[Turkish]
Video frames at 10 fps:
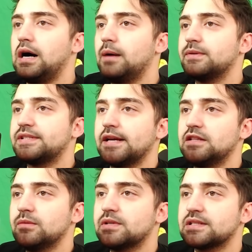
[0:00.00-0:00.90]
Abi
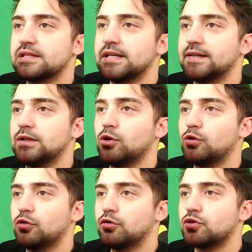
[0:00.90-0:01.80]
sevdiğim kızla sevgili
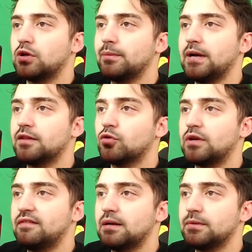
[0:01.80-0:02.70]
oluyorduk. Sonra bir anda
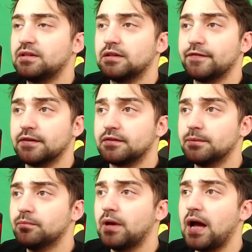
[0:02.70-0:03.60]
ona evlenme teklif
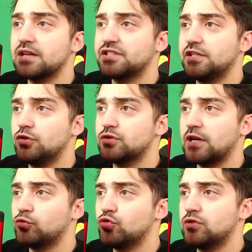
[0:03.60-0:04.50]
ettim. Her şey iyi
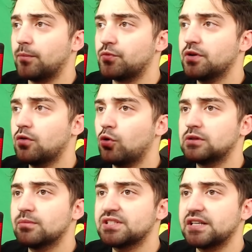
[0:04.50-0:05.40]
güzel düğün yaptık.
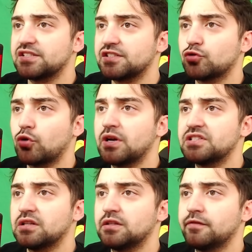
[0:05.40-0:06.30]
Odamıza geçtik. Çok
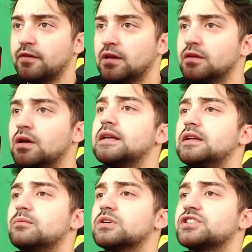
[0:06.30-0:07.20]
heyecanlıyım falan.
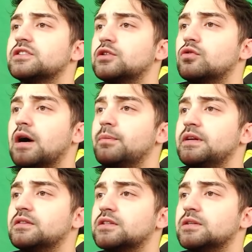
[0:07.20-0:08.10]
Gelinin başındaki dua bir
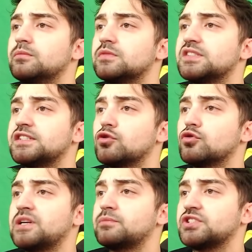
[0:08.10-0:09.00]
indirdim. Sinan
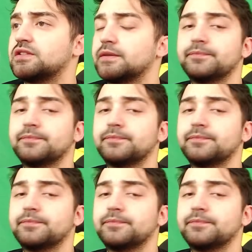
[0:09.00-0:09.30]
hocam çıktı.